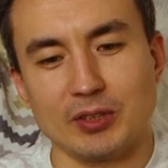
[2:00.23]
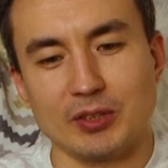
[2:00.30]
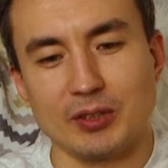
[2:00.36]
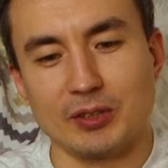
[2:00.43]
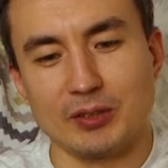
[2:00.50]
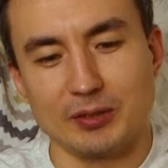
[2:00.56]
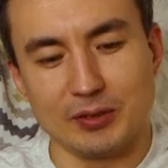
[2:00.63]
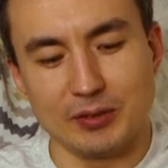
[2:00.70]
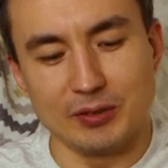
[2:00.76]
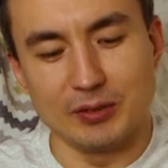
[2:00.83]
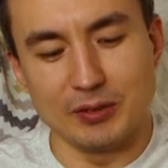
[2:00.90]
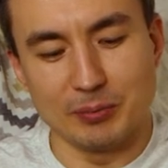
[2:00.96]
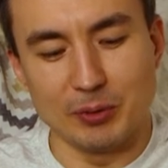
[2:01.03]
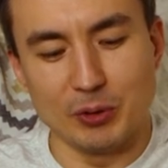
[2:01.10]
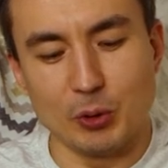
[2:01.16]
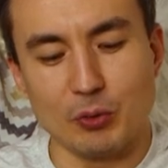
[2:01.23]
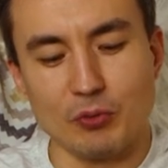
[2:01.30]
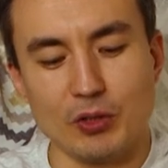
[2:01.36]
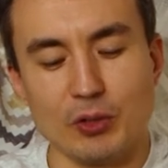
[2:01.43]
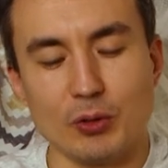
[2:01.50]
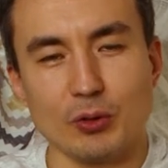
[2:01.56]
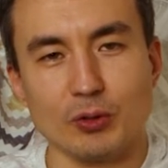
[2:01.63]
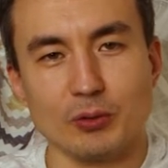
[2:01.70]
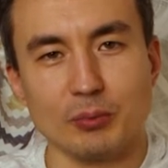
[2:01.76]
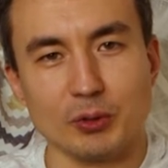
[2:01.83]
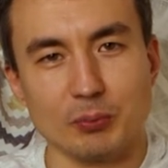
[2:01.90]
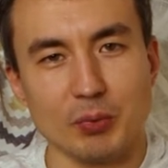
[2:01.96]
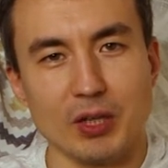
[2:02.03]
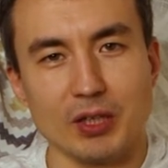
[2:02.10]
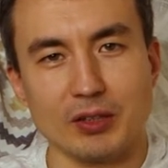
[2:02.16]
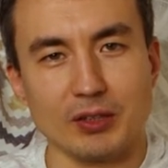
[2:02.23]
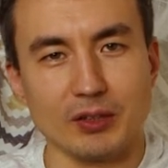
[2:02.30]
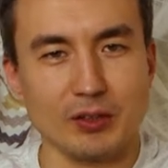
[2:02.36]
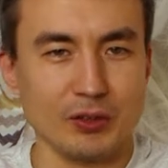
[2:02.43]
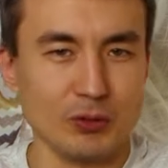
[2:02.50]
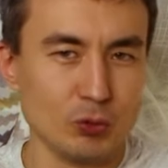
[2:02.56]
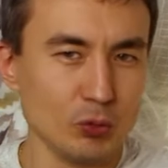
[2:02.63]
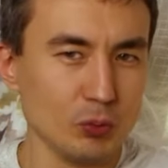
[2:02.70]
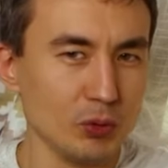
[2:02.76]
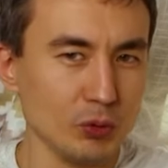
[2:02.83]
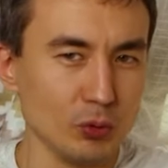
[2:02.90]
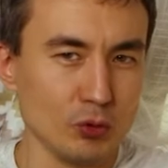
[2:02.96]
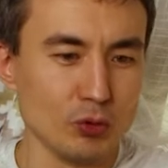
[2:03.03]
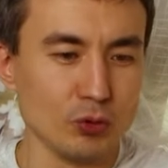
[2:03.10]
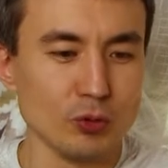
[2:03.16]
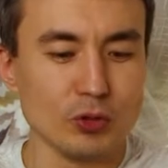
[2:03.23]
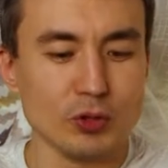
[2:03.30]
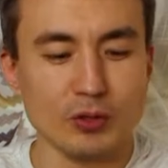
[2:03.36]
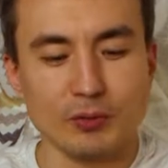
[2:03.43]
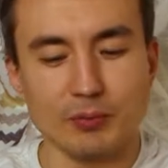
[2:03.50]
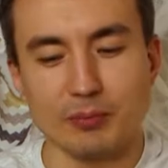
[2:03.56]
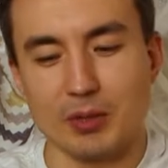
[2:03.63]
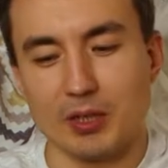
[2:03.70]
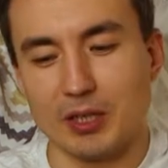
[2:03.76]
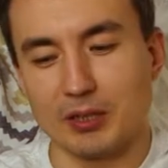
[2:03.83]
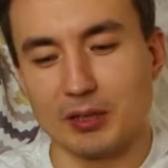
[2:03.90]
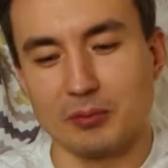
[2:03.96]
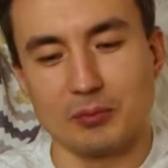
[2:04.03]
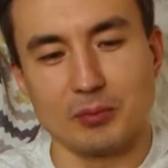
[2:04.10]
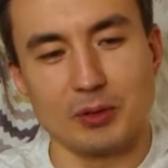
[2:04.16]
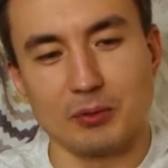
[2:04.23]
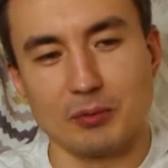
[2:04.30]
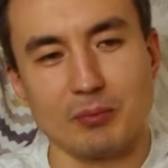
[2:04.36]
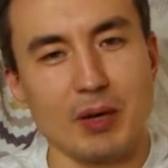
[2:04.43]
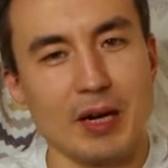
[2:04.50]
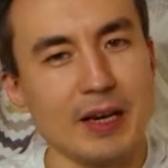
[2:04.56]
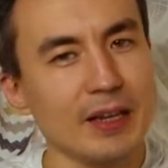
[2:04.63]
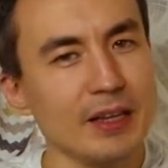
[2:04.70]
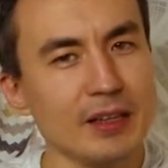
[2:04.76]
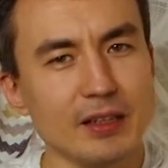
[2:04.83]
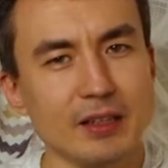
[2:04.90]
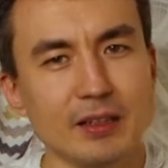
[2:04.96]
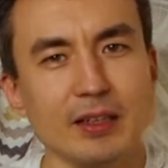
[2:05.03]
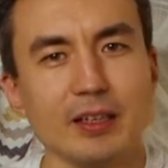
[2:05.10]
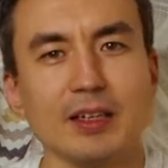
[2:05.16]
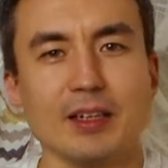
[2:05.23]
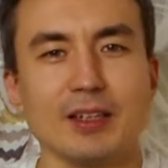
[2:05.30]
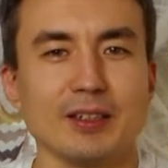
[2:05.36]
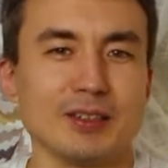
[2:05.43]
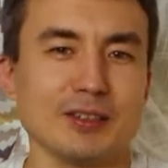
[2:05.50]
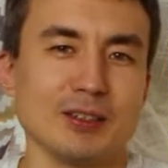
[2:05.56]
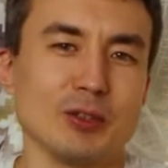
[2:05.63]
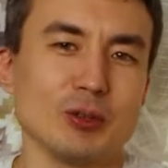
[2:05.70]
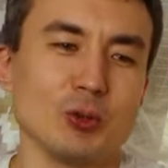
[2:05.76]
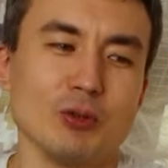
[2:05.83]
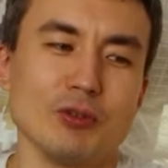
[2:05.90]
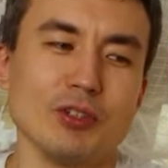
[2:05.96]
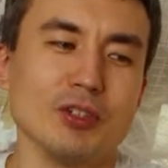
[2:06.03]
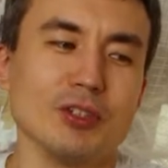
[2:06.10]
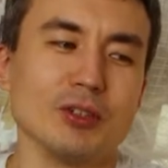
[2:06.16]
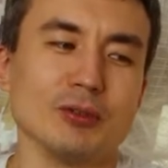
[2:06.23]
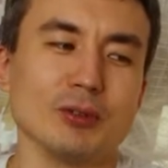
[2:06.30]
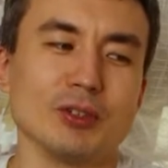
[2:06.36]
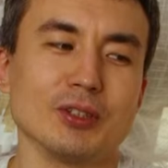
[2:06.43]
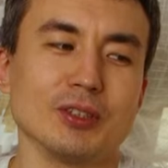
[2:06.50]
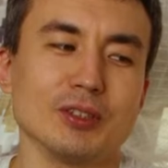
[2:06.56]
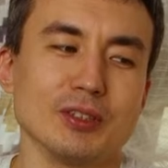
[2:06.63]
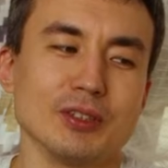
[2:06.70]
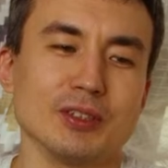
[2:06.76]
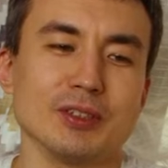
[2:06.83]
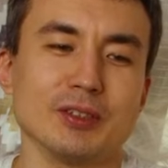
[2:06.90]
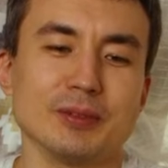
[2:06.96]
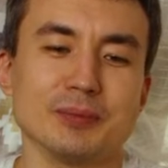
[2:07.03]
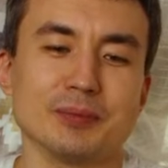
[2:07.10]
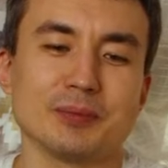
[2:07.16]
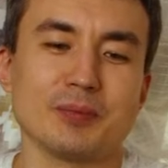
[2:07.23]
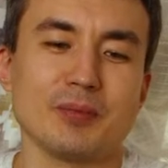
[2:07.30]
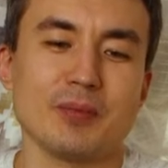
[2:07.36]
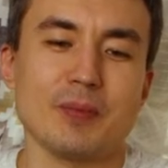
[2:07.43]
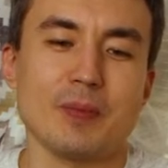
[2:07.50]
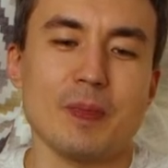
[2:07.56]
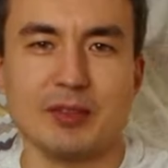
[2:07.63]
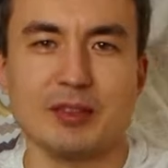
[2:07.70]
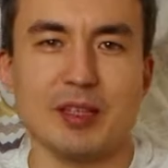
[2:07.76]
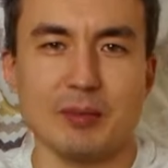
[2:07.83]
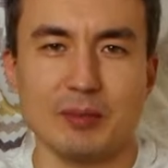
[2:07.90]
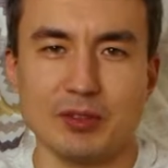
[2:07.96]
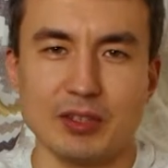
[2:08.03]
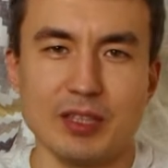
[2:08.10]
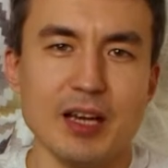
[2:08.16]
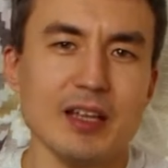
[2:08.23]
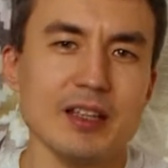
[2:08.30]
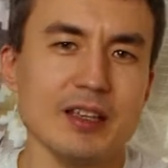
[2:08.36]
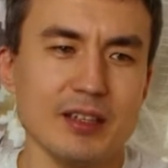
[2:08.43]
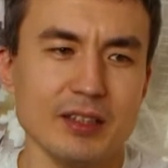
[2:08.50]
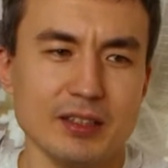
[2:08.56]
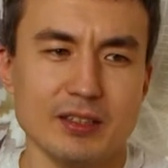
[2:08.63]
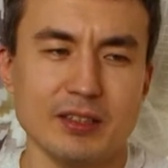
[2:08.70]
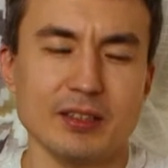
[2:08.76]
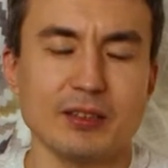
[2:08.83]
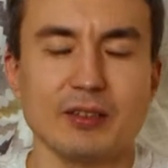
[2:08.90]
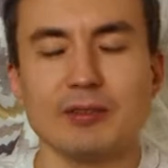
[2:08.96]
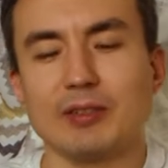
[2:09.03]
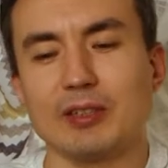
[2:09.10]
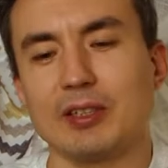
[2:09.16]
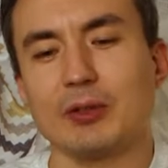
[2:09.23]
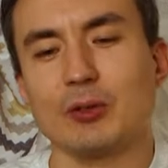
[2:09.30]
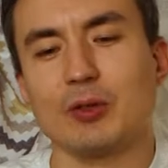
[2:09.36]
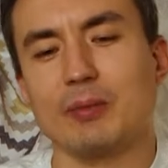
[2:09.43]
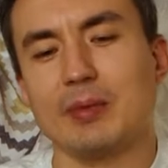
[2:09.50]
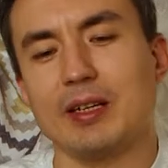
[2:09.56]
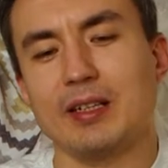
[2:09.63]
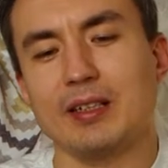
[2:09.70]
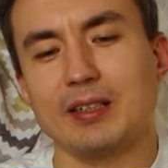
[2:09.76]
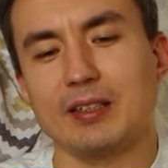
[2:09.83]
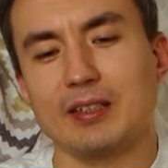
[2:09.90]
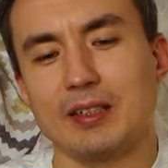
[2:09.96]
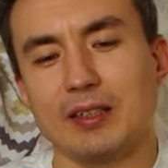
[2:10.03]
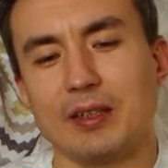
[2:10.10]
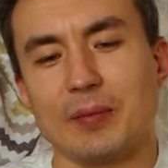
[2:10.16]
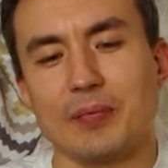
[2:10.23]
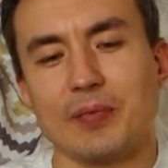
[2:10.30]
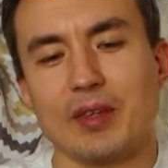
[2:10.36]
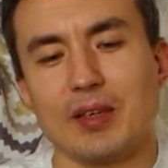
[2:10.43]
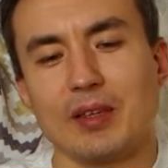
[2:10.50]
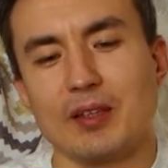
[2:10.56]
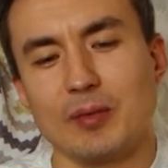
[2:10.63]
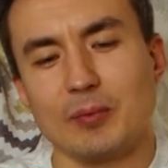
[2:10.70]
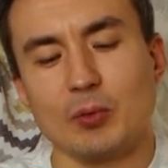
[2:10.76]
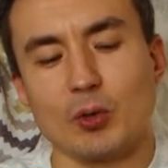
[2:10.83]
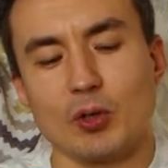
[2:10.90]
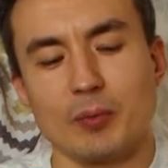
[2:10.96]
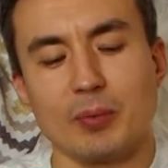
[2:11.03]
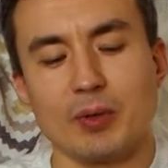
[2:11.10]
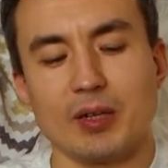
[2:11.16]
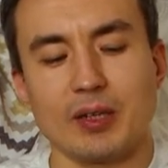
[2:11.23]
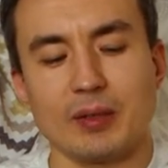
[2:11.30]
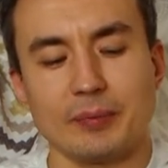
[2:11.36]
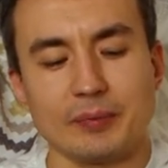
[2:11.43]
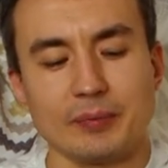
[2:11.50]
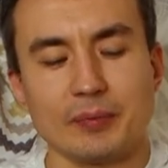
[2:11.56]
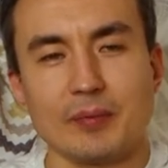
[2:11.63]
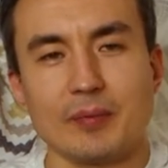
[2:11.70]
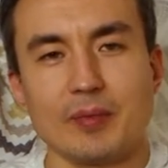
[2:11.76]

э, смотрю видео бесплатные на YouTube, учусь, пока там у меня вот малина, если кто видел вот э, там здание с водяной мельницей, немного пока.